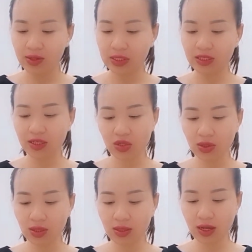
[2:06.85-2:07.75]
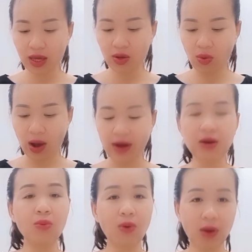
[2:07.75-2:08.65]
rồi chiết xuất từ cây khoản
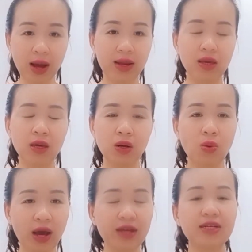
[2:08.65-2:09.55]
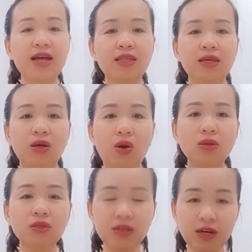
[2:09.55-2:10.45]
đông hoa này ngoài ra thì
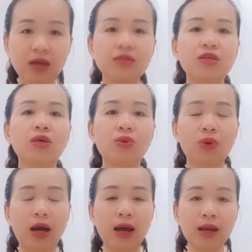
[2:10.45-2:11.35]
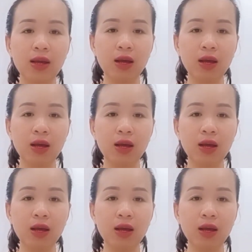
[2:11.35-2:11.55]
có rất là nhiều các